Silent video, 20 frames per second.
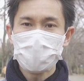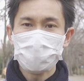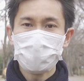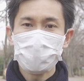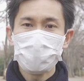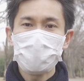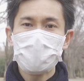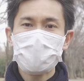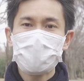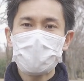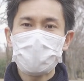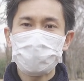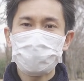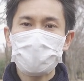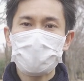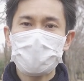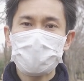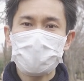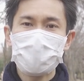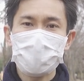望遠端を
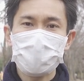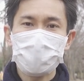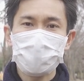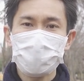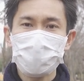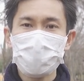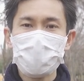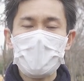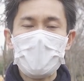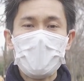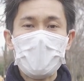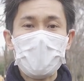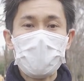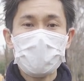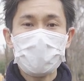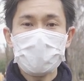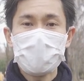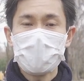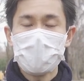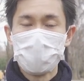使っていくと
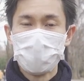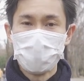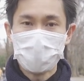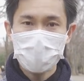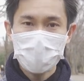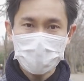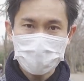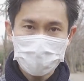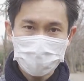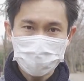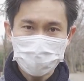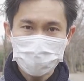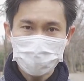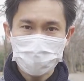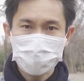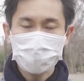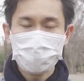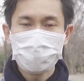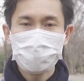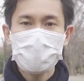背景がボケやすい
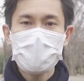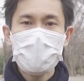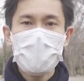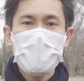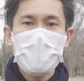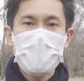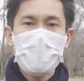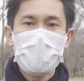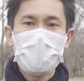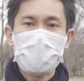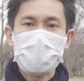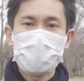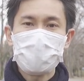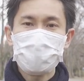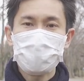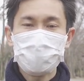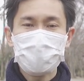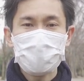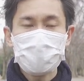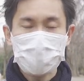というような基
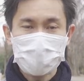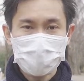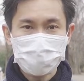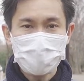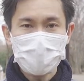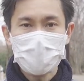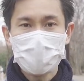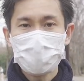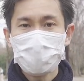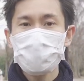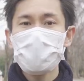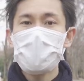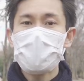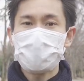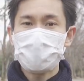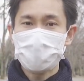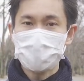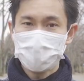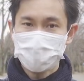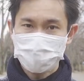礎知識みたいなのが
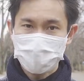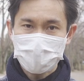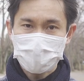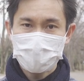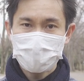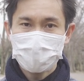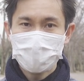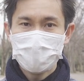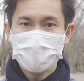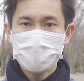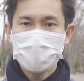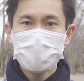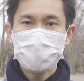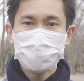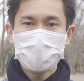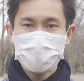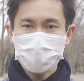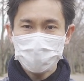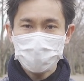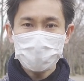あったりします。
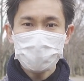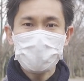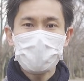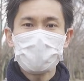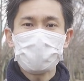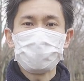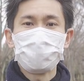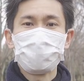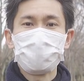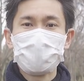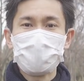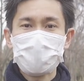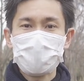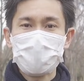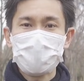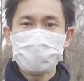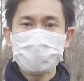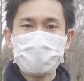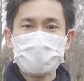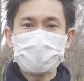なのでちょっと今から望遠に
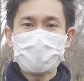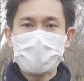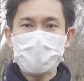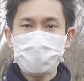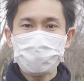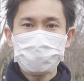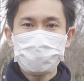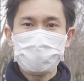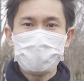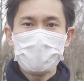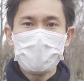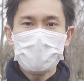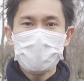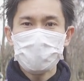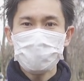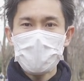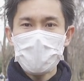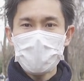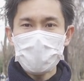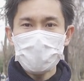してみますね。
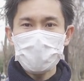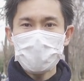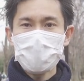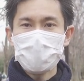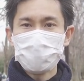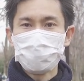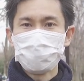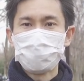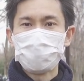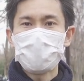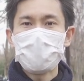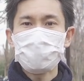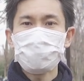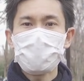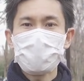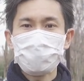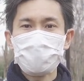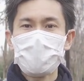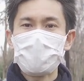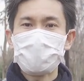今背景のボケ具
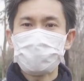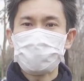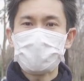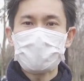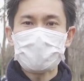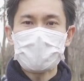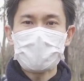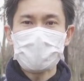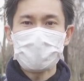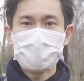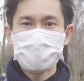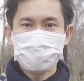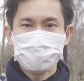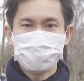合見ててください。